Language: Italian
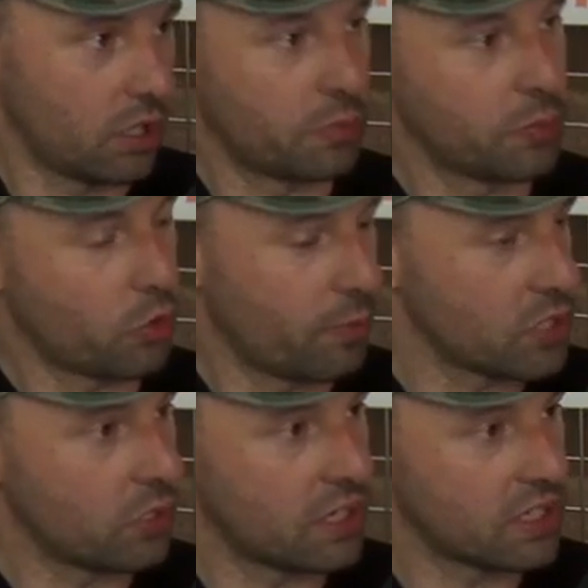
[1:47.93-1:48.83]
il primo
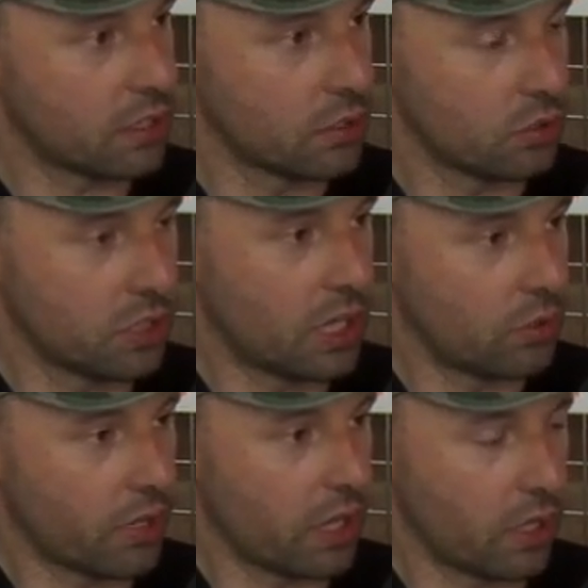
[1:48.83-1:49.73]
romanzo della saga del Sole di
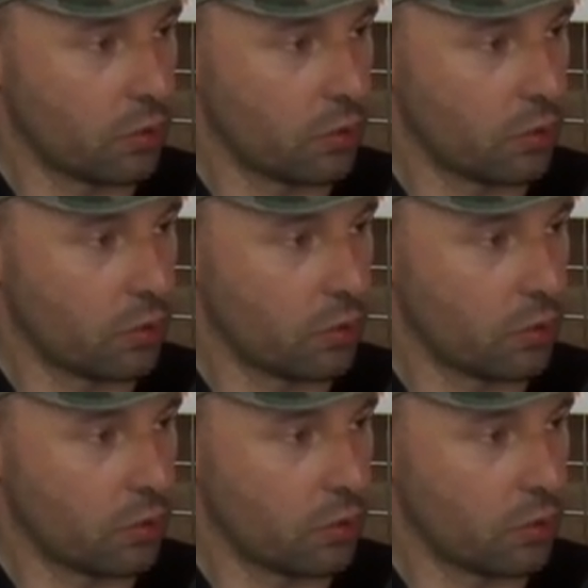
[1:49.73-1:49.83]
Allure,